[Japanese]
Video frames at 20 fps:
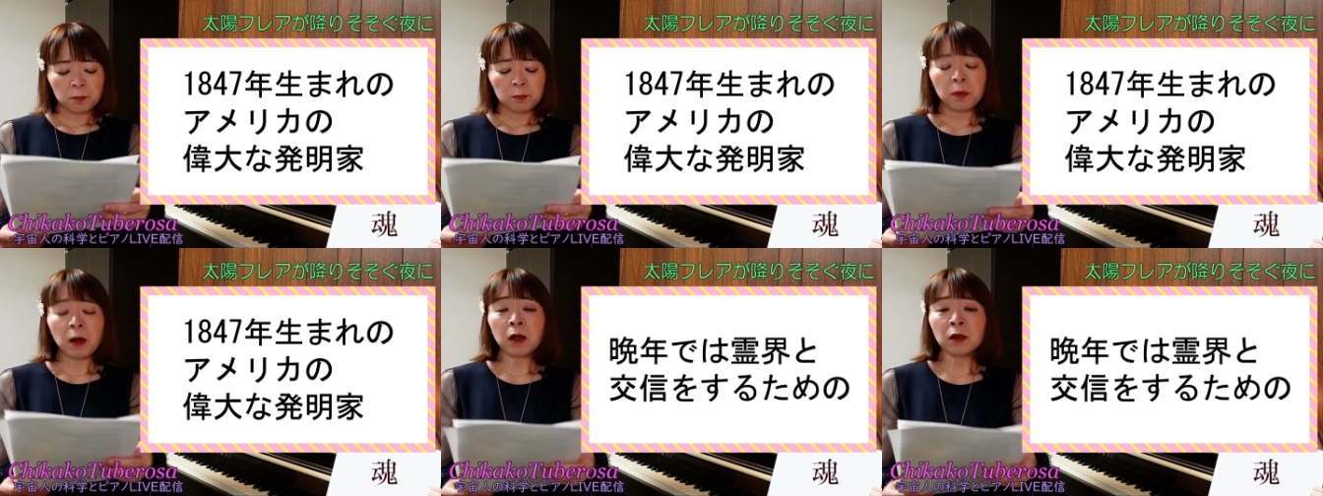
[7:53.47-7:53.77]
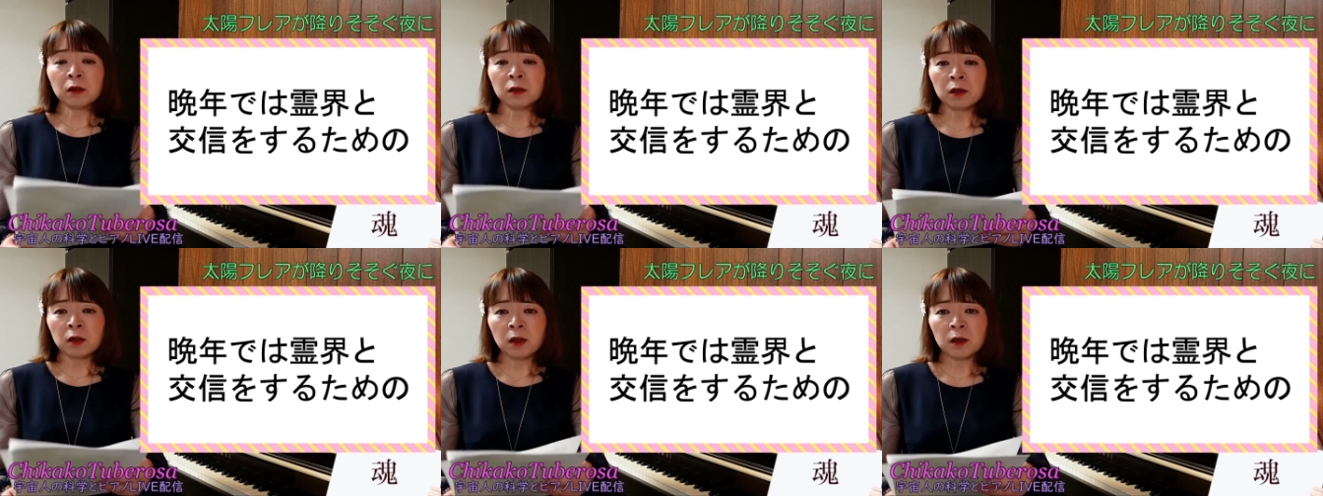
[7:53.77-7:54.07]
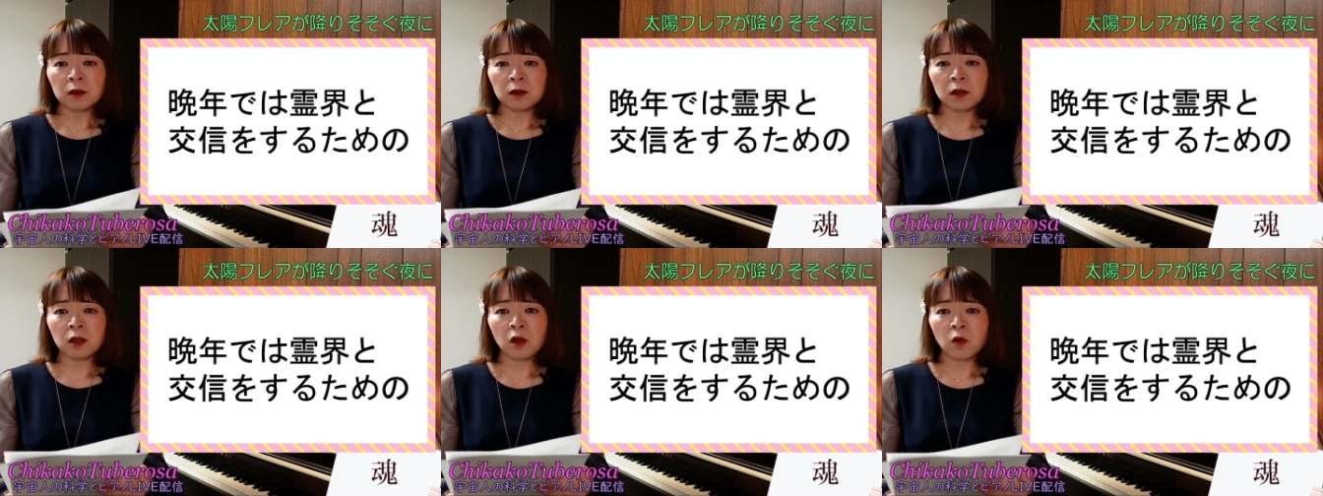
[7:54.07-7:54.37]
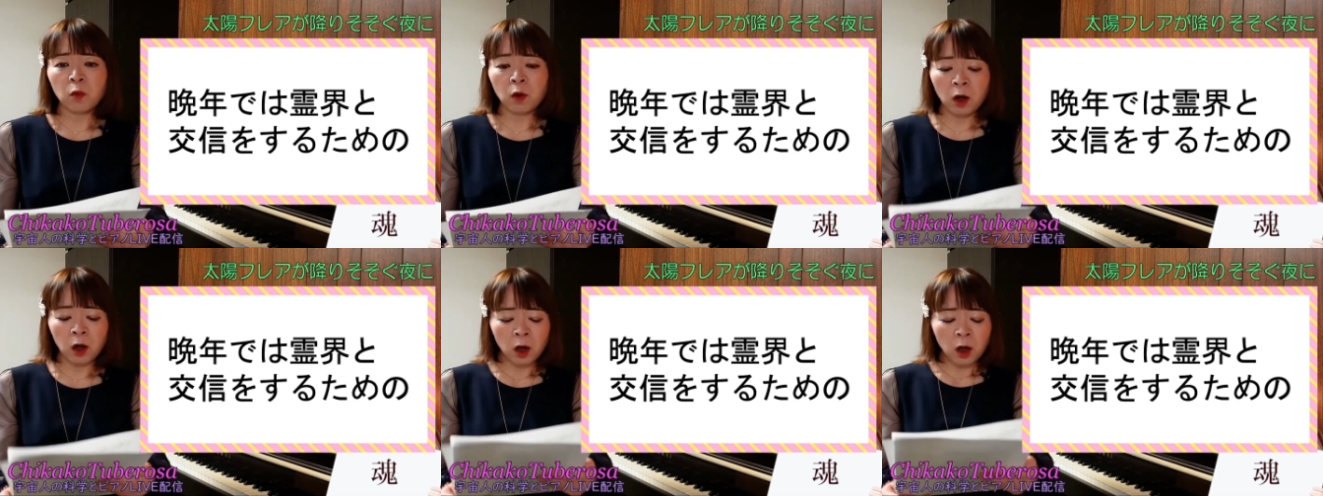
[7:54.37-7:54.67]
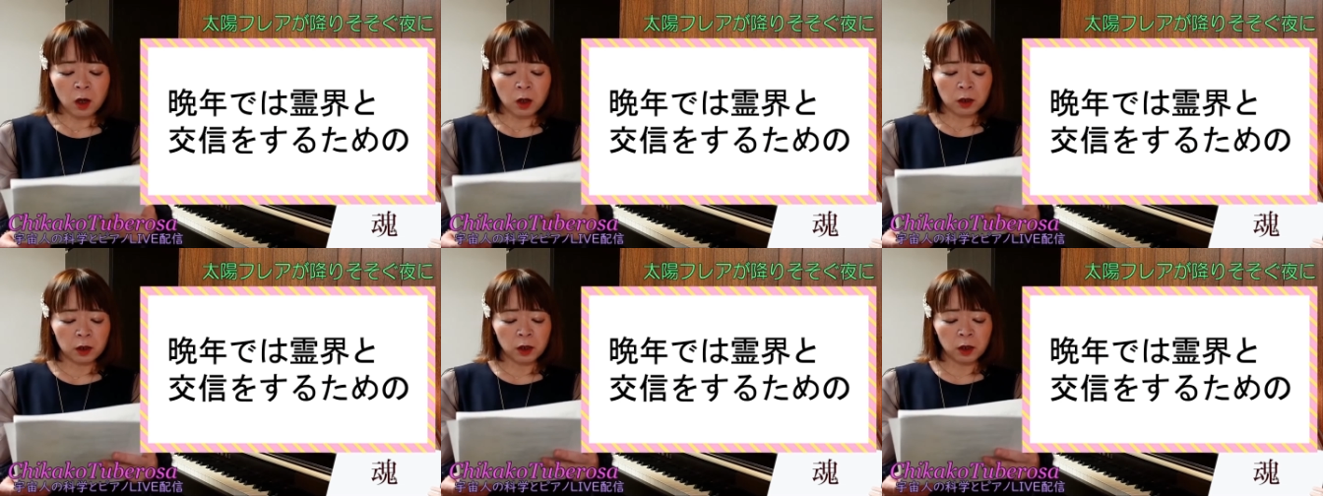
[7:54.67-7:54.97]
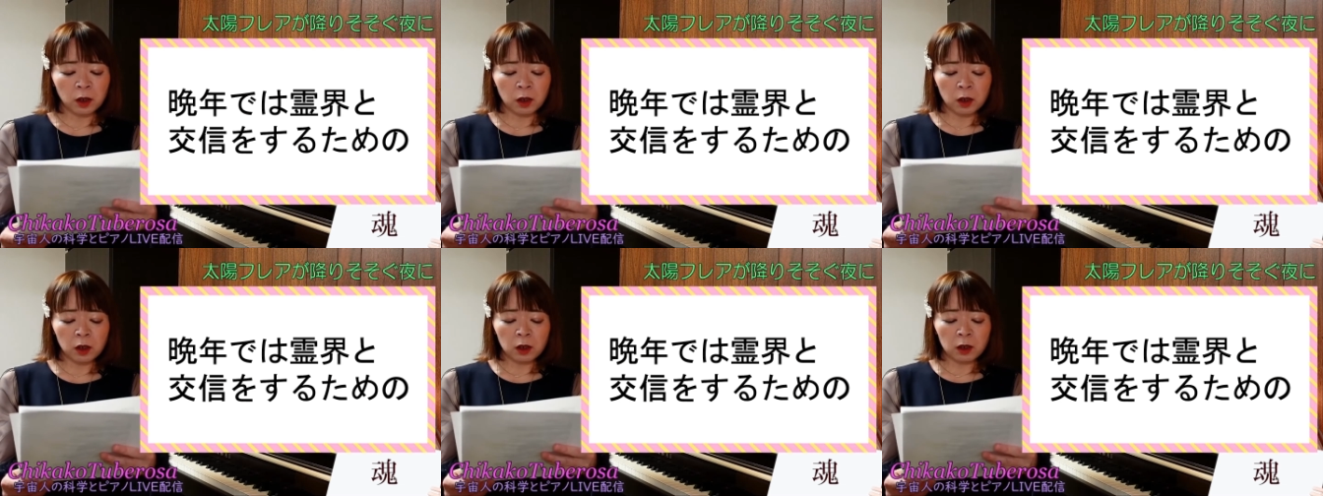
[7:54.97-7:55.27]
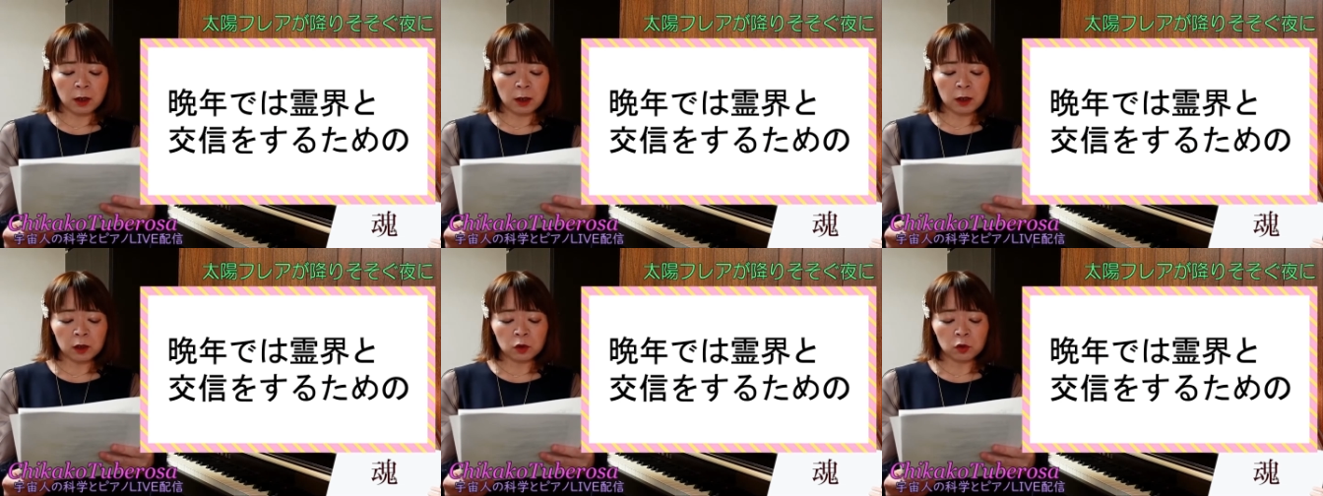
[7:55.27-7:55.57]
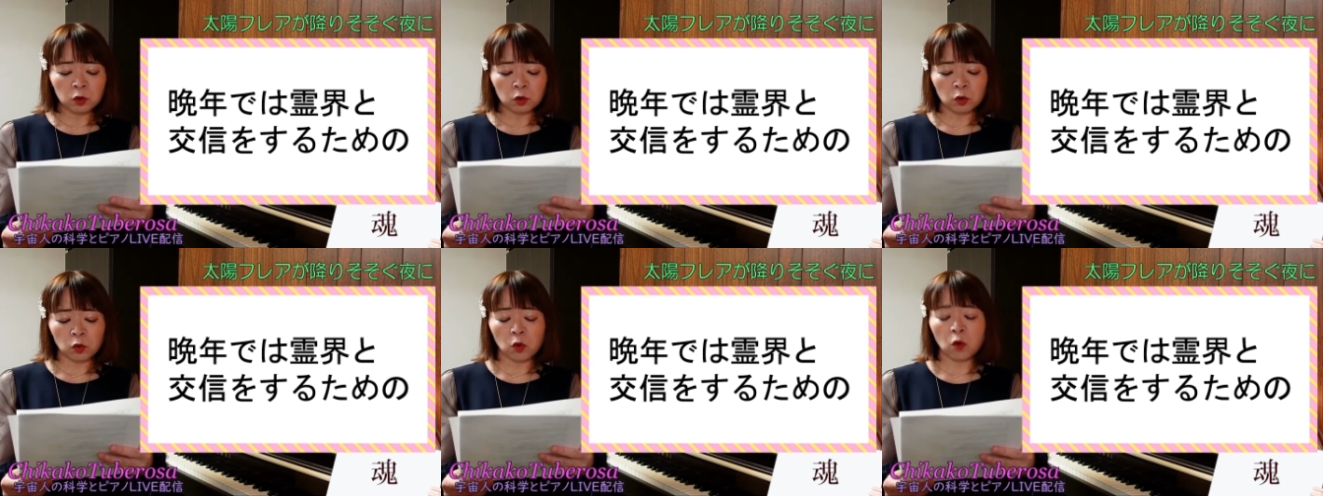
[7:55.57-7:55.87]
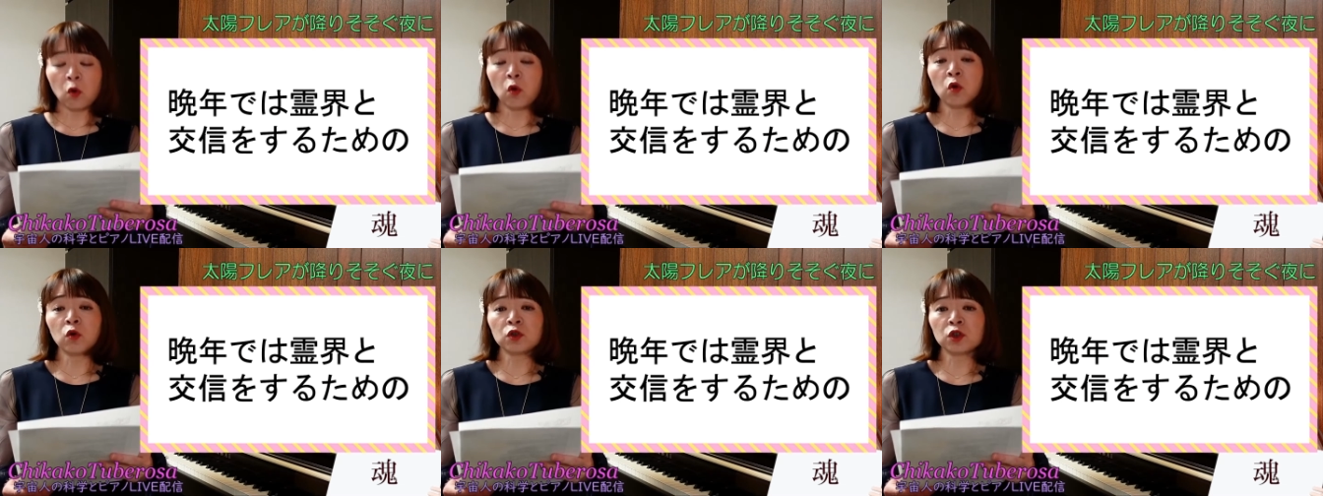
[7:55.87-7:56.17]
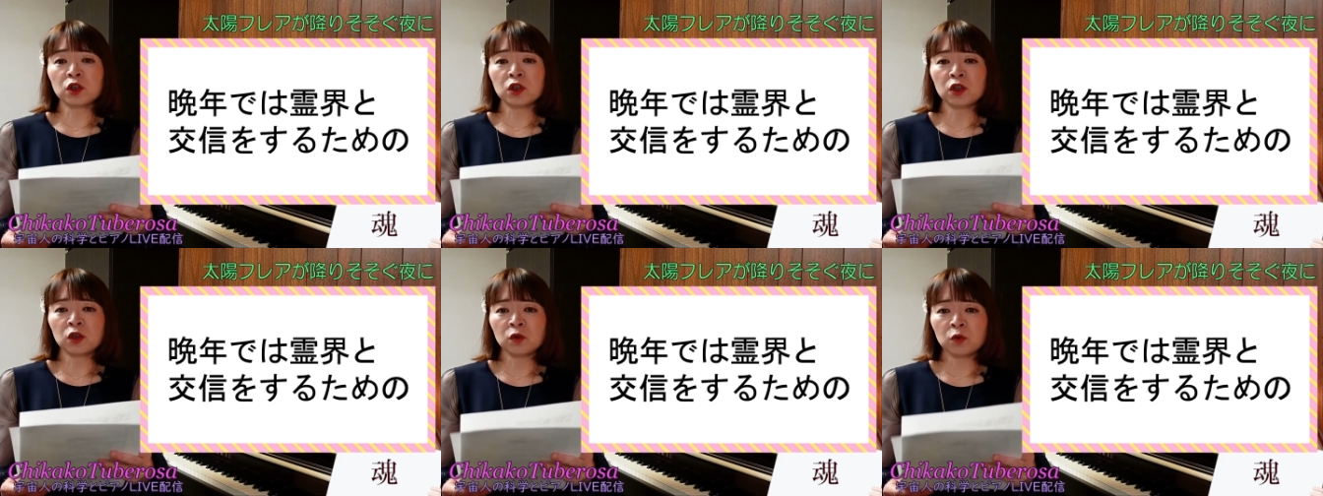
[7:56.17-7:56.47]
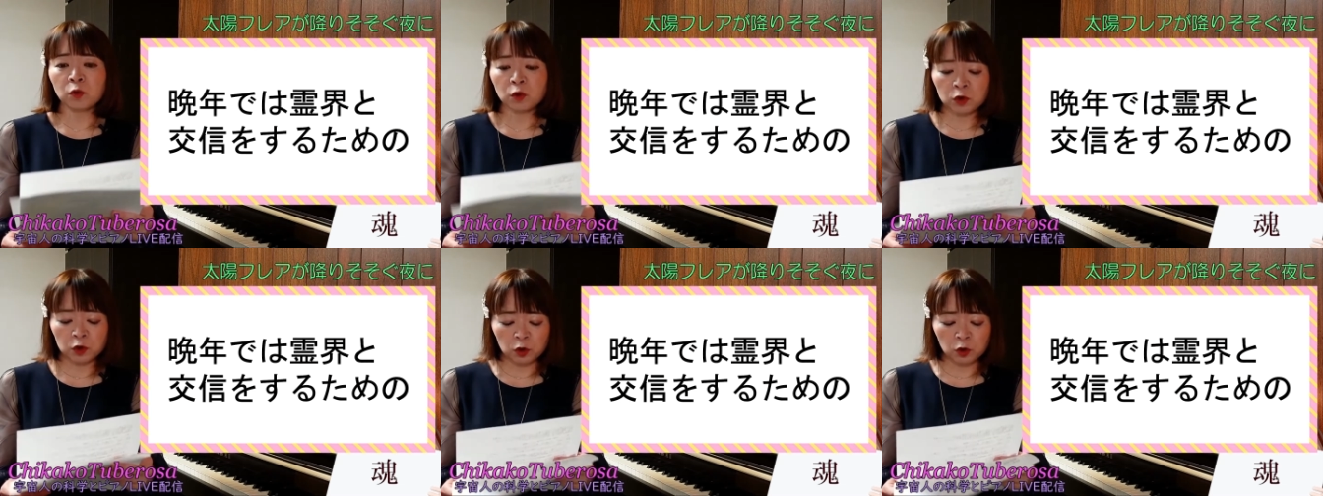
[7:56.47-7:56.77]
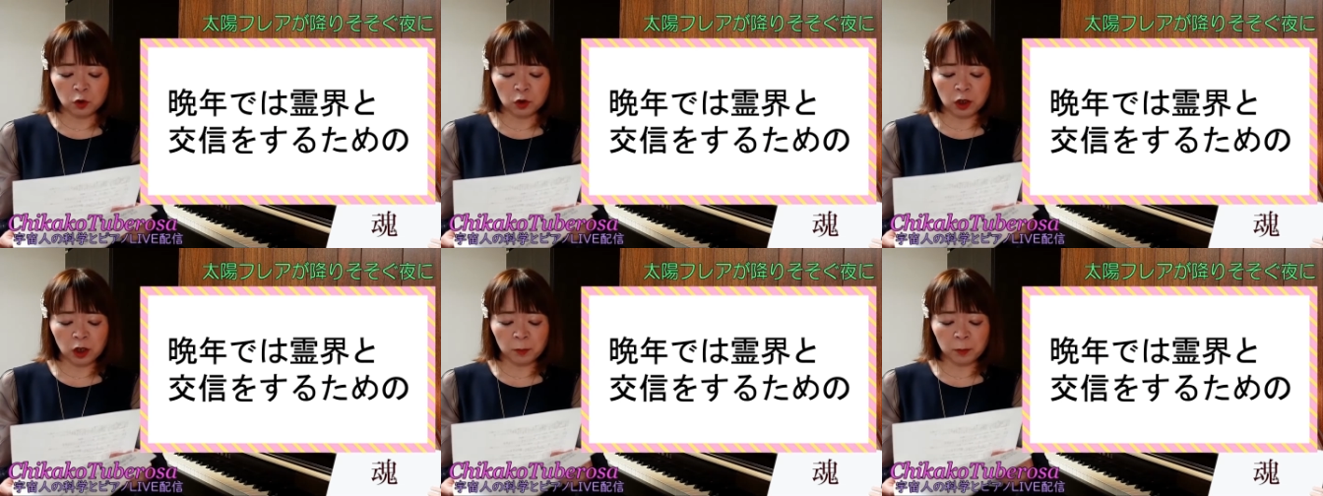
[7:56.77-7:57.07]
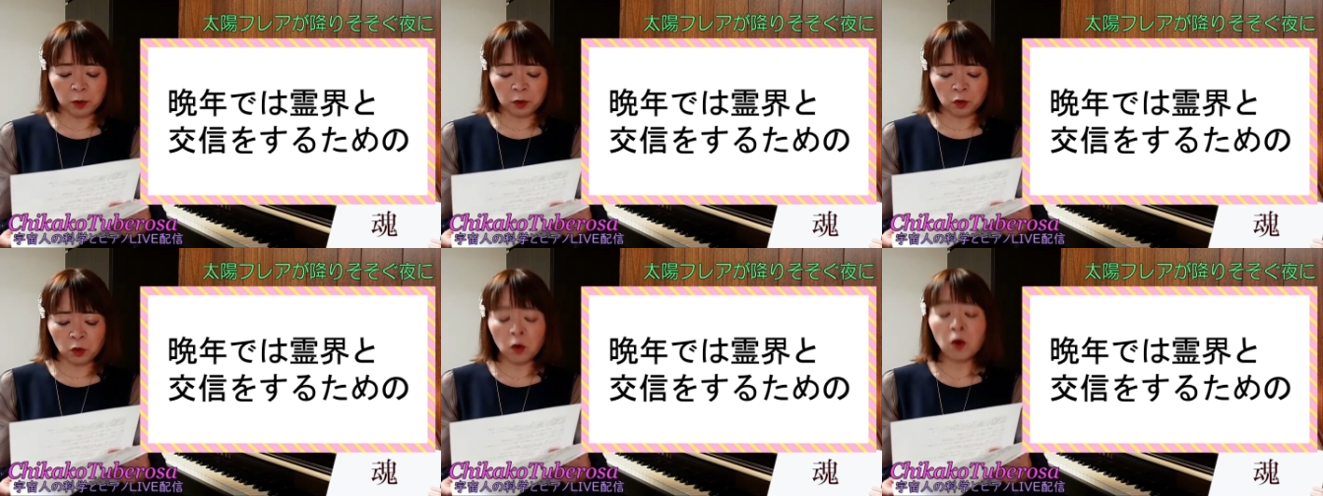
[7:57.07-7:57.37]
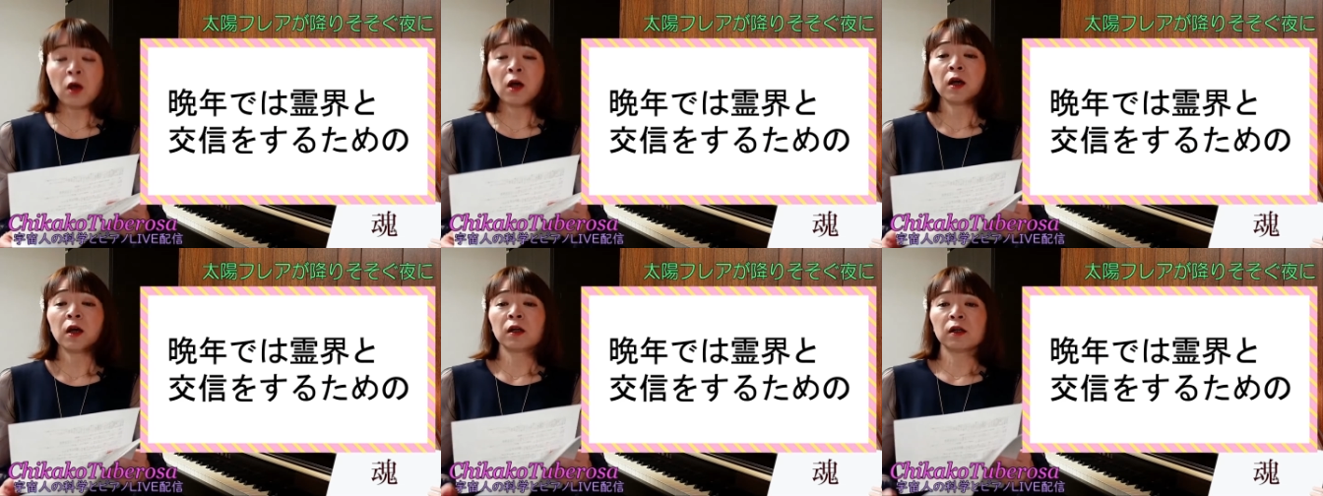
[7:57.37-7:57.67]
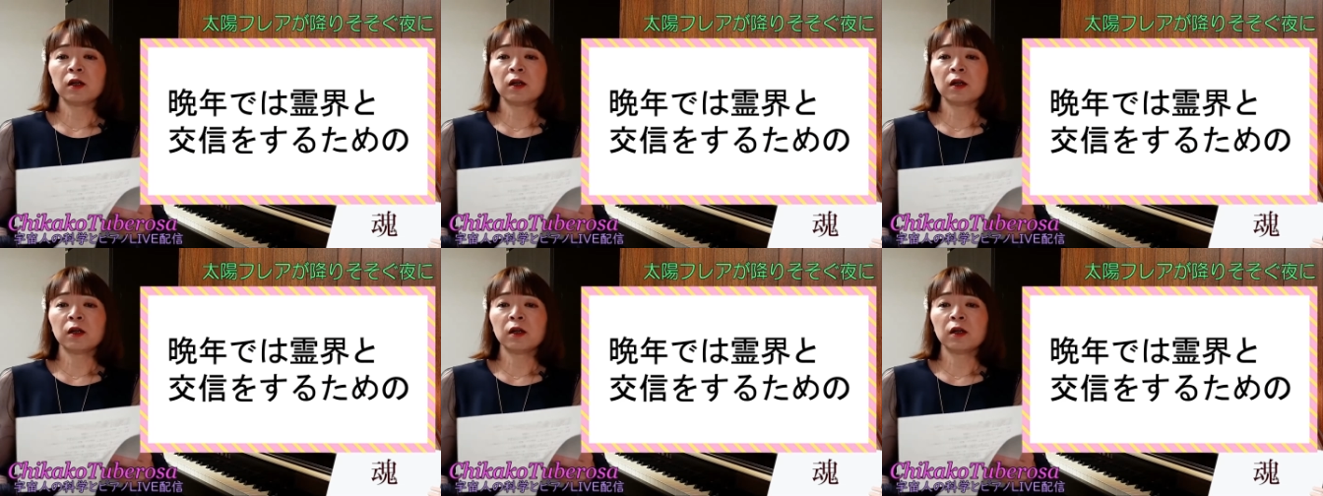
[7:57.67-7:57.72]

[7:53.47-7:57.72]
晩年では霊界との交信をするための